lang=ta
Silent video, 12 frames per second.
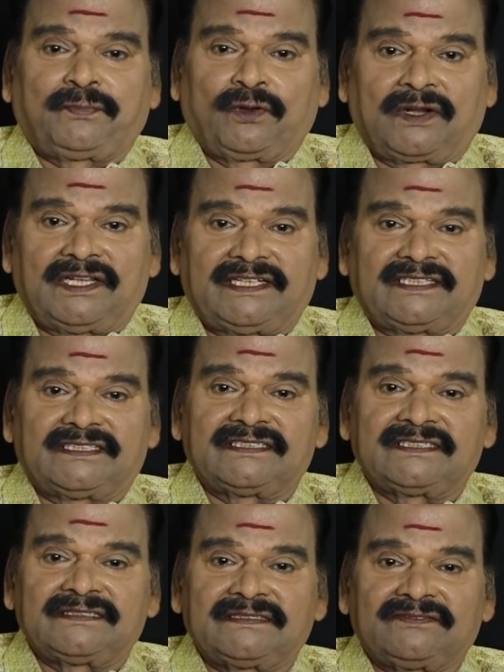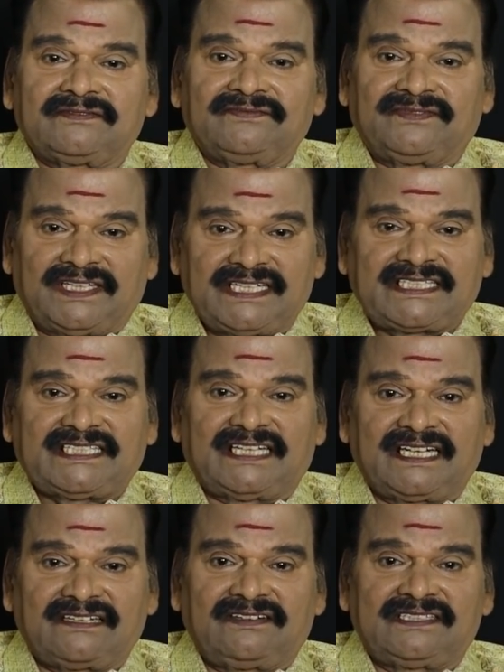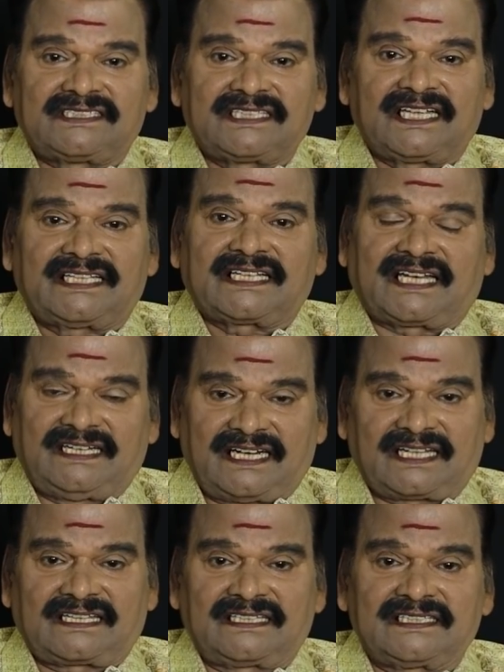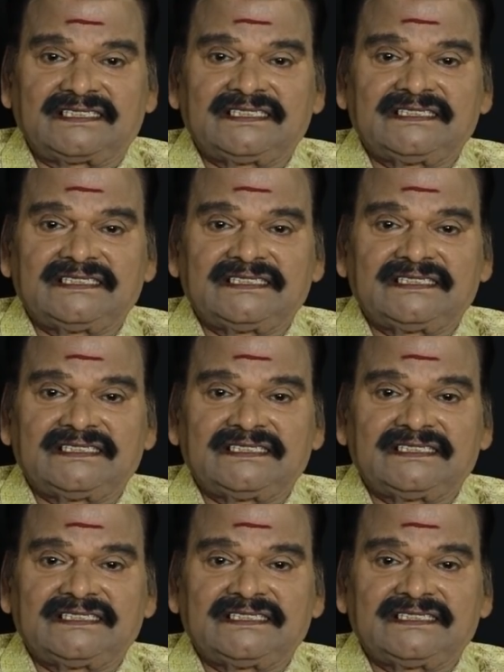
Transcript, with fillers: புகழின் வீழ்ச்சி எங்கே விழுந்துச்சுன்னா அந்த கல்யாணத்தில்